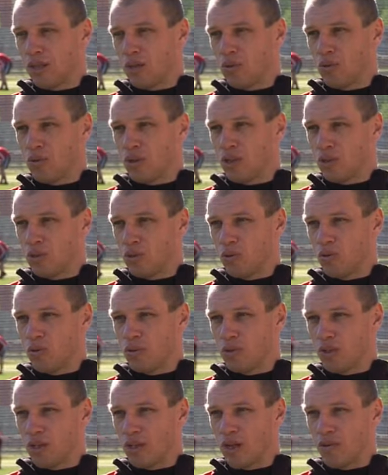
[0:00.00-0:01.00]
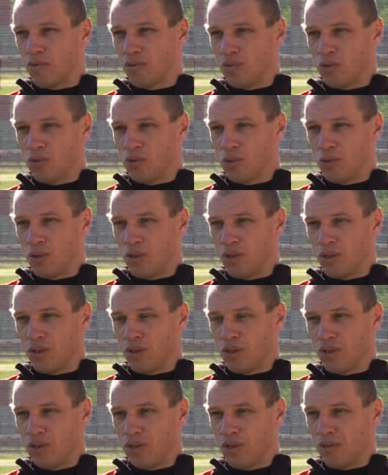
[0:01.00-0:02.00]
такой, да, что вот сыграли в ничью
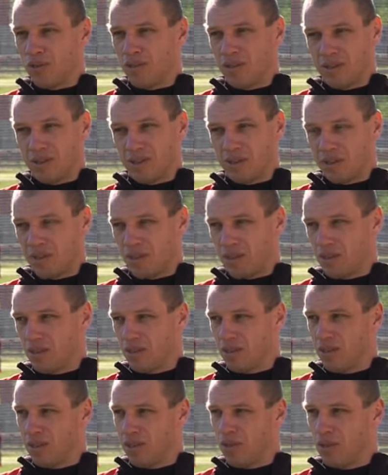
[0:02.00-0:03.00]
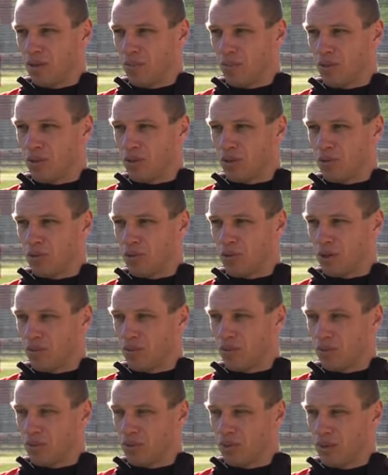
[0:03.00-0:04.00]
1-1, и не было такой, как
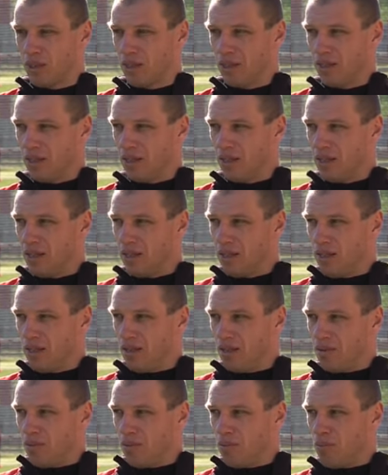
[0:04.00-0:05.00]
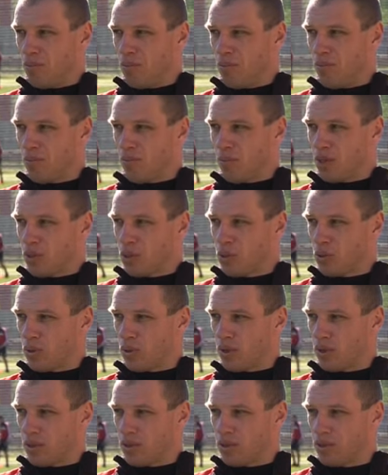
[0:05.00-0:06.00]
бы, вот, большой
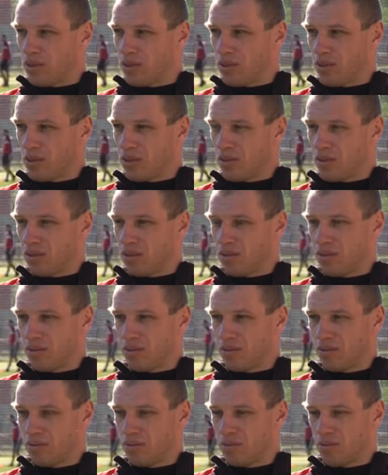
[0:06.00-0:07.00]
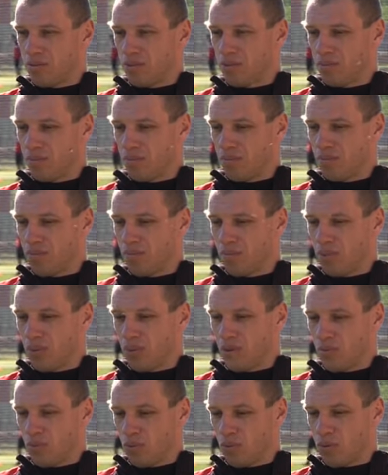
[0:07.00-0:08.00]
радости, э, вот.
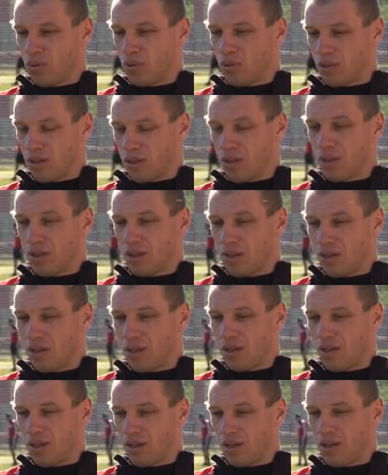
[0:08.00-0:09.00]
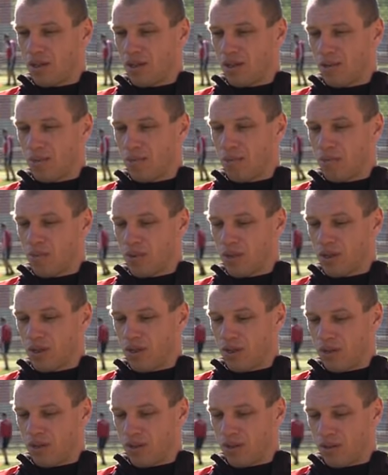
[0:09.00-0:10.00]
Поэтому вот э, это
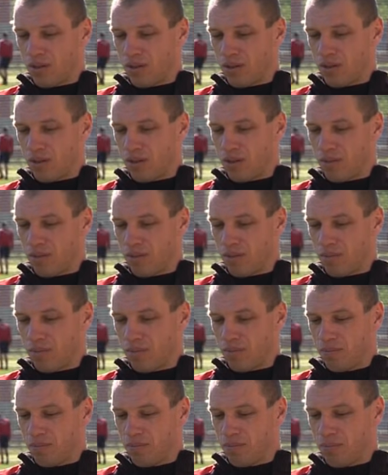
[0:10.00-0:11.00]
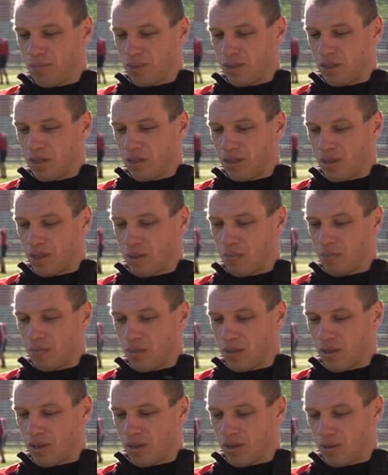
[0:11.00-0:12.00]
поменяло менталитет,
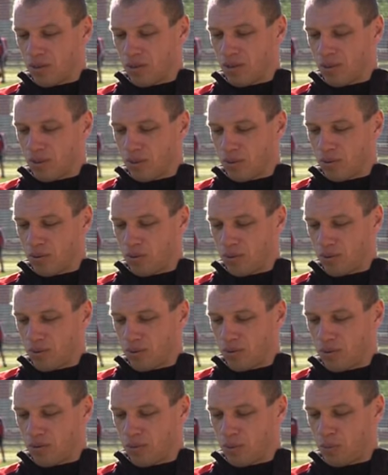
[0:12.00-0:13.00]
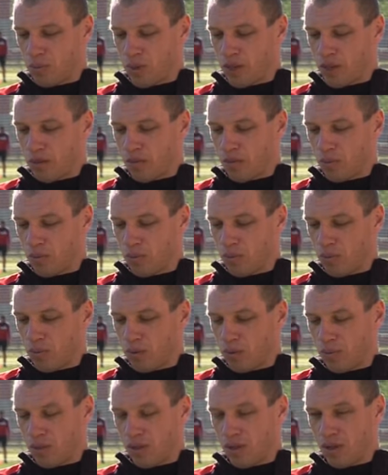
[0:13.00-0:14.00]
поменяло э, вот, восприятие футбола именно